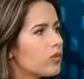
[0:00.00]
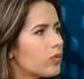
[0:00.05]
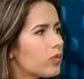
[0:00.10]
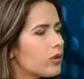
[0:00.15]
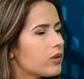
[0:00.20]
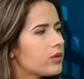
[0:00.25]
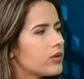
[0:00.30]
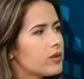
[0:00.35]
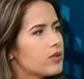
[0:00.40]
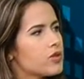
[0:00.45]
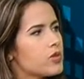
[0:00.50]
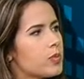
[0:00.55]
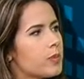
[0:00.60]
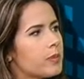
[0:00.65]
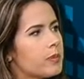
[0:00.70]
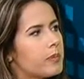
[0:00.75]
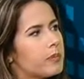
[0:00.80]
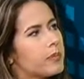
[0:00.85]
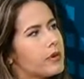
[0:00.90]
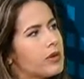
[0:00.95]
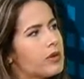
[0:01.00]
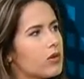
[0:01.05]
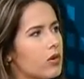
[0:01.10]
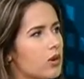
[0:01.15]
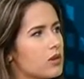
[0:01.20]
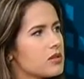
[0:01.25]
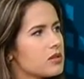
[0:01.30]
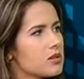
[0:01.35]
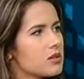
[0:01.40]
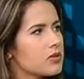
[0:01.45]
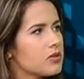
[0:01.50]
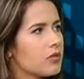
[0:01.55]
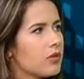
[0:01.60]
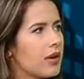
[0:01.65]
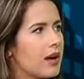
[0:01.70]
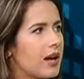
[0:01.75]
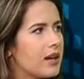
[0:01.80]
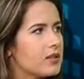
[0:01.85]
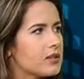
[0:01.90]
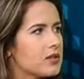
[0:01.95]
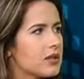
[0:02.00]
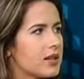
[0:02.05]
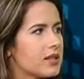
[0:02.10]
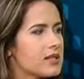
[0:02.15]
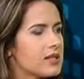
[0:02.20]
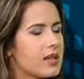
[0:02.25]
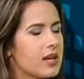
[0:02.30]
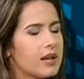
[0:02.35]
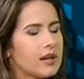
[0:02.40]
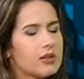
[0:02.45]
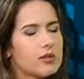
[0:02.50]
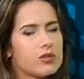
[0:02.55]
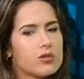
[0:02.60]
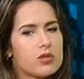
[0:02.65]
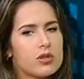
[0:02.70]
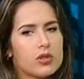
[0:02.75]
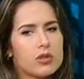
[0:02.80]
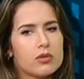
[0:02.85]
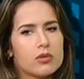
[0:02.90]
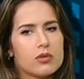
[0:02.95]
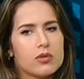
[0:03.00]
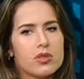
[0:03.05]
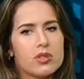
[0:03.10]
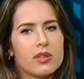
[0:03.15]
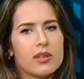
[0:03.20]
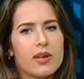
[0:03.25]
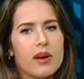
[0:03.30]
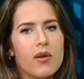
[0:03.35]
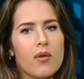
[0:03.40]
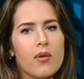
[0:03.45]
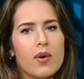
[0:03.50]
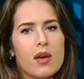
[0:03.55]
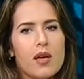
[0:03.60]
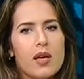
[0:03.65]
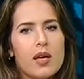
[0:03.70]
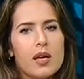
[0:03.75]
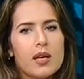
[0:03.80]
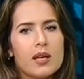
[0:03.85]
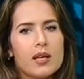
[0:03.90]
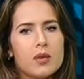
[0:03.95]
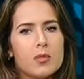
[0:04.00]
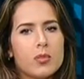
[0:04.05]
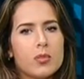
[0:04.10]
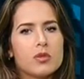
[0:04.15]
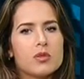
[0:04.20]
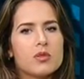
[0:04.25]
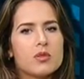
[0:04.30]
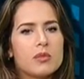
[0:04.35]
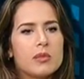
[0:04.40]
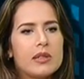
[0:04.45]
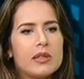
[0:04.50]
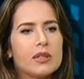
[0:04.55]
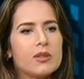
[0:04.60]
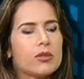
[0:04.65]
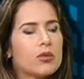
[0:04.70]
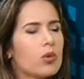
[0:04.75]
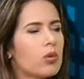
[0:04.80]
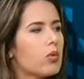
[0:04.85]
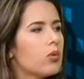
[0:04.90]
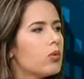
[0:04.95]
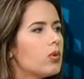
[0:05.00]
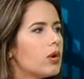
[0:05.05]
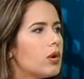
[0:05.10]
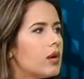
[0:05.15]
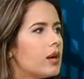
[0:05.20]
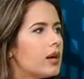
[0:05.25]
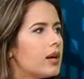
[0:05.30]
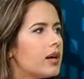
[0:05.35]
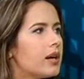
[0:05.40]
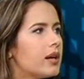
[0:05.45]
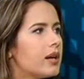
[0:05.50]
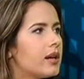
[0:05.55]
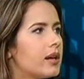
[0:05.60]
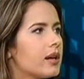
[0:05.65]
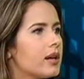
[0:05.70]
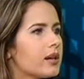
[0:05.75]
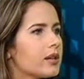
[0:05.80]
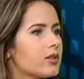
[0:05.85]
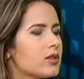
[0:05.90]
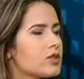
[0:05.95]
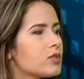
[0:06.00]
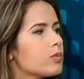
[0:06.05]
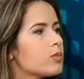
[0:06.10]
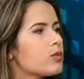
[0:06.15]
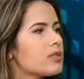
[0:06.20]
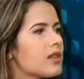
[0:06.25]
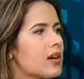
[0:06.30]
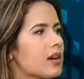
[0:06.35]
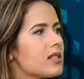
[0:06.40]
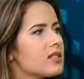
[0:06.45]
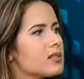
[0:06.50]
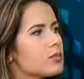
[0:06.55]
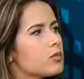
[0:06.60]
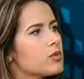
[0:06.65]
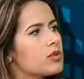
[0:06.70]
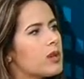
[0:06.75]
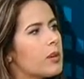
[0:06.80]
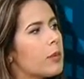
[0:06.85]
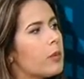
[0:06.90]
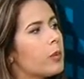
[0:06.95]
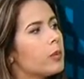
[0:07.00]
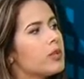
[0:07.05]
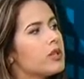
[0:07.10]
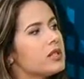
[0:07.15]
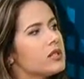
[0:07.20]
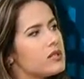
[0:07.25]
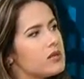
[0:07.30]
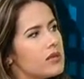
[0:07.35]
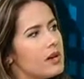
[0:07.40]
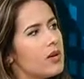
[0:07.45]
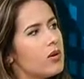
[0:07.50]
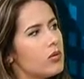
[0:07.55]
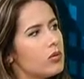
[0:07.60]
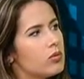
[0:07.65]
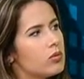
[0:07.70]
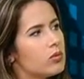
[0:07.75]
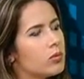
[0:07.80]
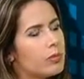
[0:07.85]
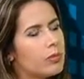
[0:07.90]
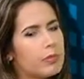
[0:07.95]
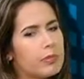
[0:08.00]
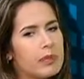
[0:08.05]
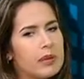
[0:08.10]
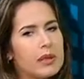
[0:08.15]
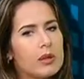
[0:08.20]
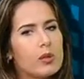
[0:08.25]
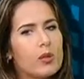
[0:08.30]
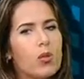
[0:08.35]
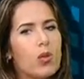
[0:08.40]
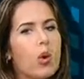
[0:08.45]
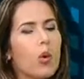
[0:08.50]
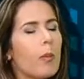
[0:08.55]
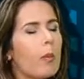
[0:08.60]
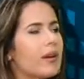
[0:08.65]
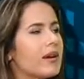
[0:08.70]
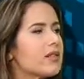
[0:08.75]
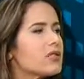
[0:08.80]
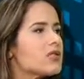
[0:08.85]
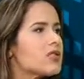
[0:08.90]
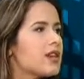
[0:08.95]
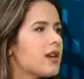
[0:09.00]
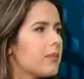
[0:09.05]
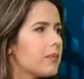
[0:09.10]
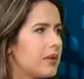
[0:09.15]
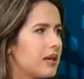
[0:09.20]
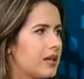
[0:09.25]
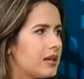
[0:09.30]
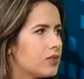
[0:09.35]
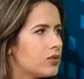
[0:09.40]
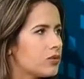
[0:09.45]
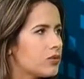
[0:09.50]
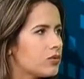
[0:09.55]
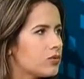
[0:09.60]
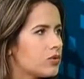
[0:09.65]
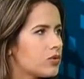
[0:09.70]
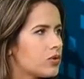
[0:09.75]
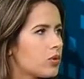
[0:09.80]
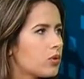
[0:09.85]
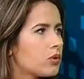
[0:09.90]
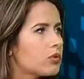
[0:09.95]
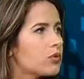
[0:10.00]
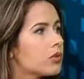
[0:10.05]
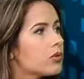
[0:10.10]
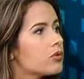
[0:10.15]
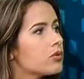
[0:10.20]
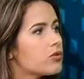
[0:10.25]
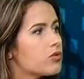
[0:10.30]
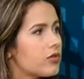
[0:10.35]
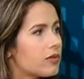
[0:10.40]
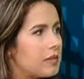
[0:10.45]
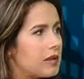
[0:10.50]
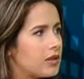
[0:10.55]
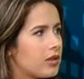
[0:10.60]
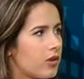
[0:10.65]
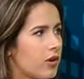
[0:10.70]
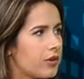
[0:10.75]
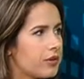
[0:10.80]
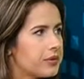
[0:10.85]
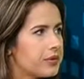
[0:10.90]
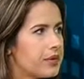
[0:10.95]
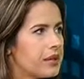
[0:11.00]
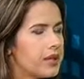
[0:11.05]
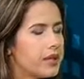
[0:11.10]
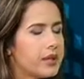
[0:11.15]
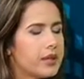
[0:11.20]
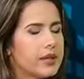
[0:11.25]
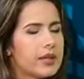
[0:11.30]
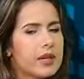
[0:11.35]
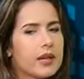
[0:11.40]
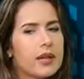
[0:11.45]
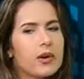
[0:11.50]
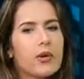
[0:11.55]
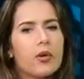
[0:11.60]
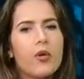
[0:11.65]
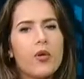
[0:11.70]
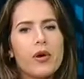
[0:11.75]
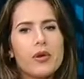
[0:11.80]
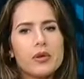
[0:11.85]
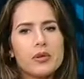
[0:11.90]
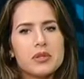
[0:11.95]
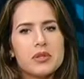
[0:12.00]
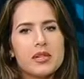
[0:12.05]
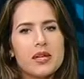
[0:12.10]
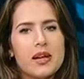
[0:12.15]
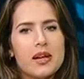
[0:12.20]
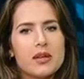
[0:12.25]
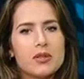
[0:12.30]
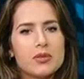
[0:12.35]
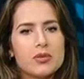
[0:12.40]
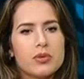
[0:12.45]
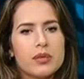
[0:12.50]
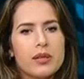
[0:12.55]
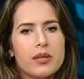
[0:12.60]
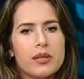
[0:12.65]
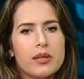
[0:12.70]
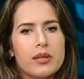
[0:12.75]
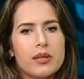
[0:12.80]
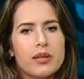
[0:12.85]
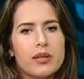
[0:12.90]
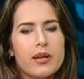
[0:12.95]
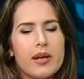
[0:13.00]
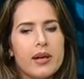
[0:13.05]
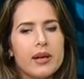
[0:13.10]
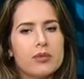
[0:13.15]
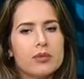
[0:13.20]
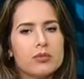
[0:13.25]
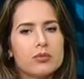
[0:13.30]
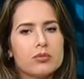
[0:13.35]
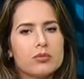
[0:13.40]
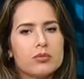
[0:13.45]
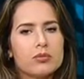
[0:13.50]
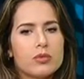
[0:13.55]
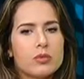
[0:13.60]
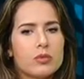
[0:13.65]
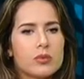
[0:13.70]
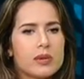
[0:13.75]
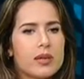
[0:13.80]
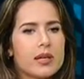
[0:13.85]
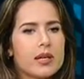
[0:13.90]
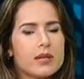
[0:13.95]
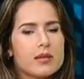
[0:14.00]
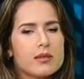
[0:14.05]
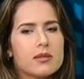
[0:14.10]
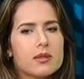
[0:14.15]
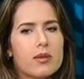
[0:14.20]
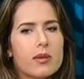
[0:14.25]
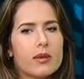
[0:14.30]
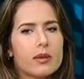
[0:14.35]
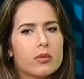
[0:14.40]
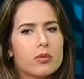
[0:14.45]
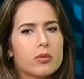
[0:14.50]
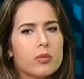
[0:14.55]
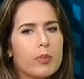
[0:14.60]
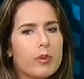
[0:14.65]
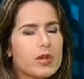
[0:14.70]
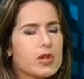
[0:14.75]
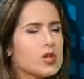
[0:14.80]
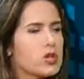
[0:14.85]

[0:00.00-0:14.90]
importante para nós, né, advogados, nessa área do direito digital, que possibilitou é, que nós buscássemos a punição pelo compartilhamento de conteúdo difamatório. O que, que ocorreu nesse caso? É, era um, na questão era um pet